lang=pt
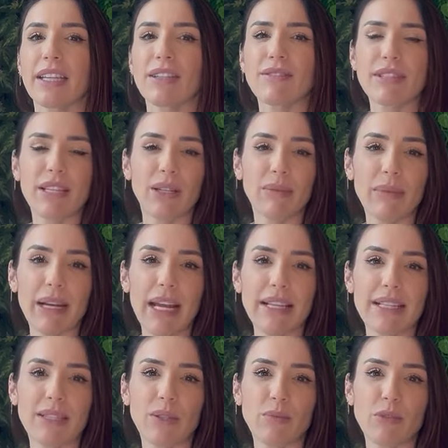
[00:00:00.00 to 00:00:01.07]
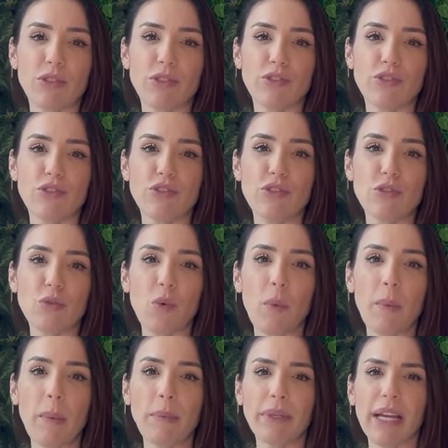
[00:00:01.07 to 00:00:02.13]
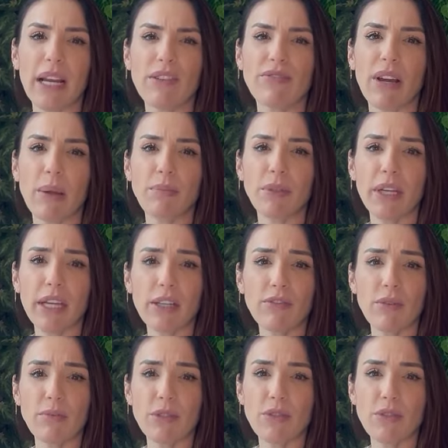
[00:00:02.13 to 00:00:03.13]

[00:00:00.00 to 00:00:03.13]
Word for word: que você não merece nenhum pedido de desculpa, porque ela fala: por que, que eu vou me